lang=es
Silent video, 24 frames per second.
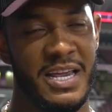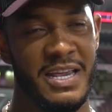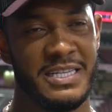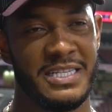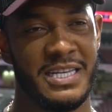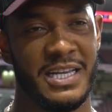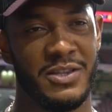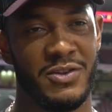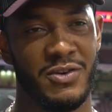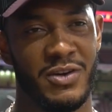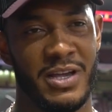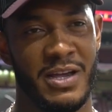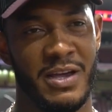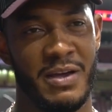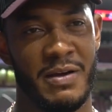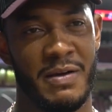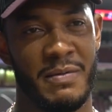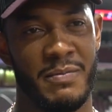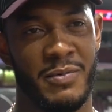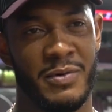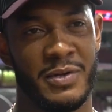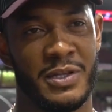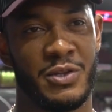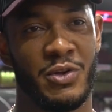siento que
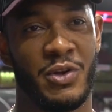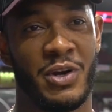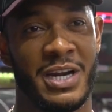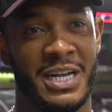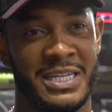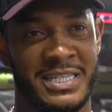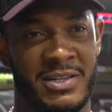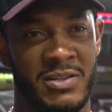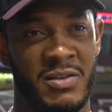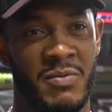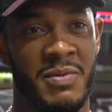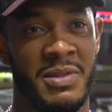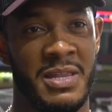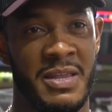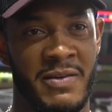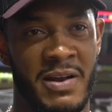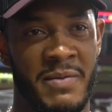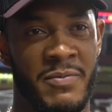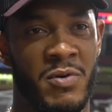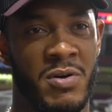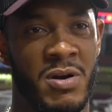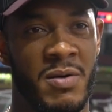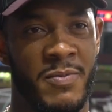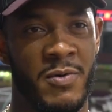estoy regresando a mi nivel
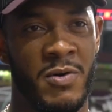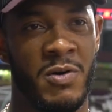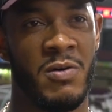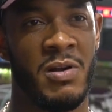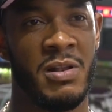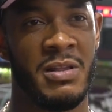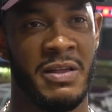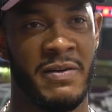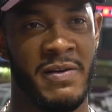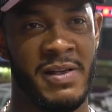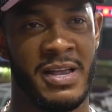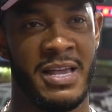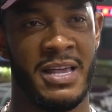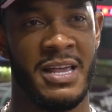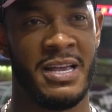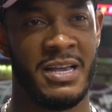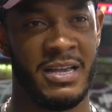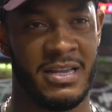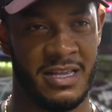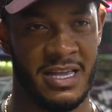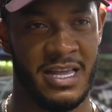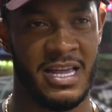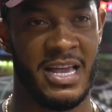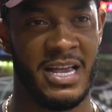poco a poco, al nivel
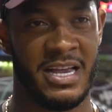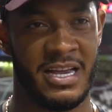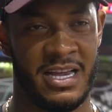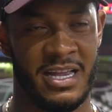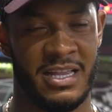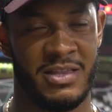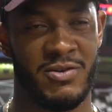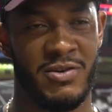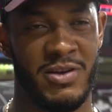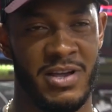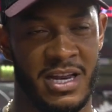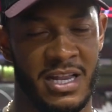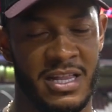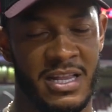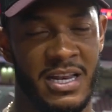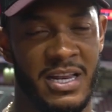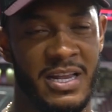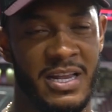que, estoy en la